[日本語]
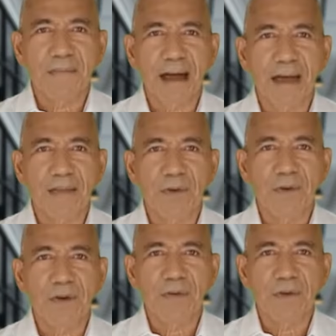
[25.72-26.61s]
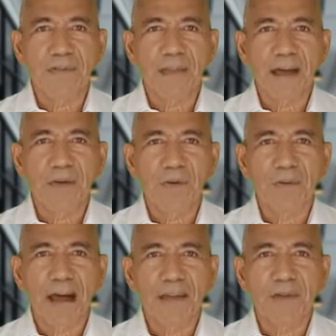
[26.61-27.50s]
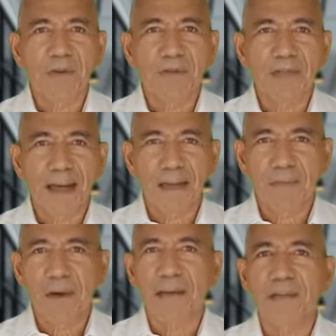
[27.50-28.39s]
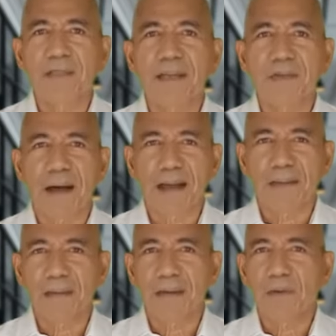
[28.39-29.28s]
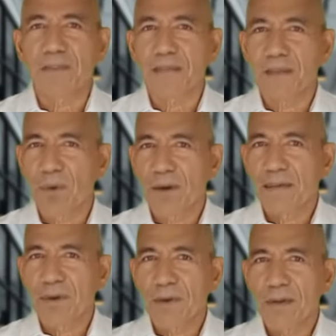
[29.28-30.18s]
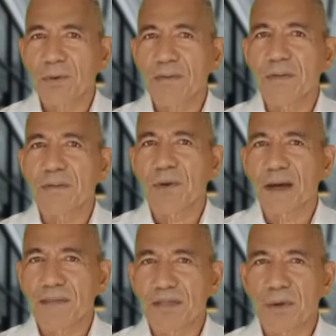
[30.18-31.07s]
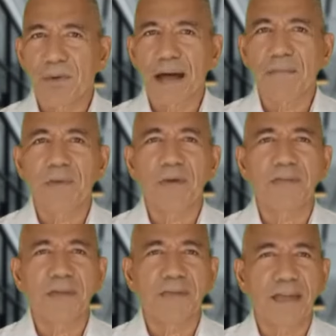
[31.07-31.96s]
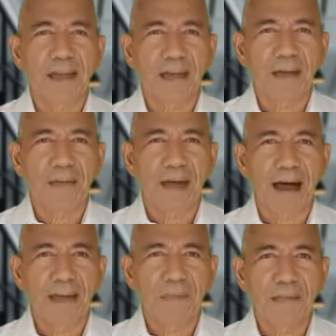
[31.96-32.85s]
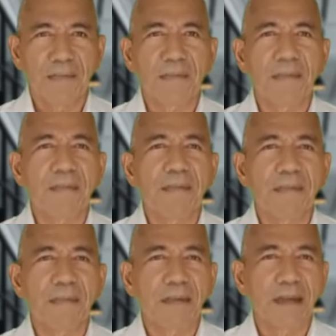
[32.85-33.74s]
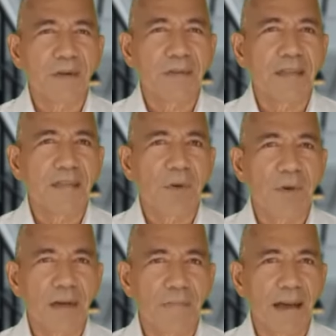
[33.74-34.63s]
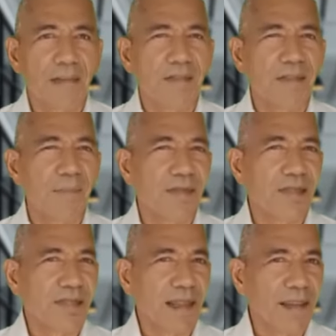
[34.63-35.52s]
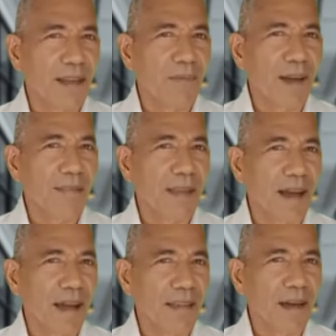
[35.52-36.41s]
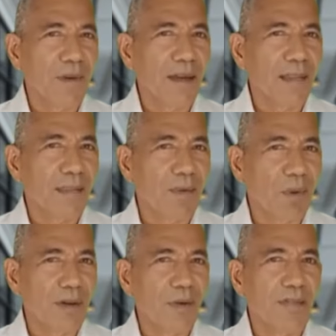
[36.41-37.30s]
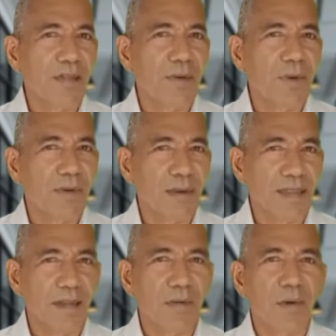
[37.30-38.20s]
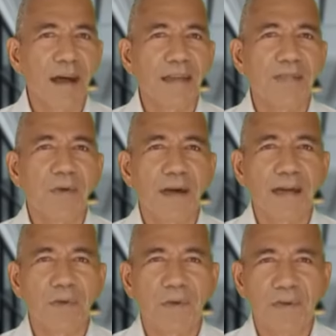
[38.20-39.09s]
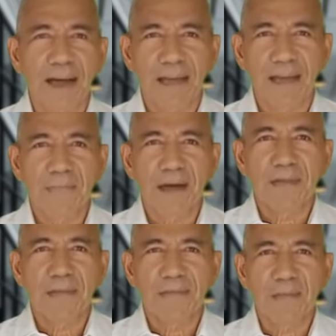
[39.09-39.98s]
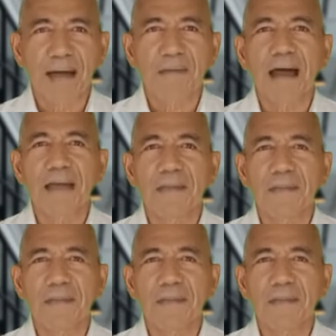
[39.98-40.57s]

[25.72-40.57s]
大統領とスタッフを代表して、私たちは、イクサスコインの流通と価値を監督する責任があります。イクサスコインは実物資産に裏付けられており、保有することで真の価値を得ることができます。売買。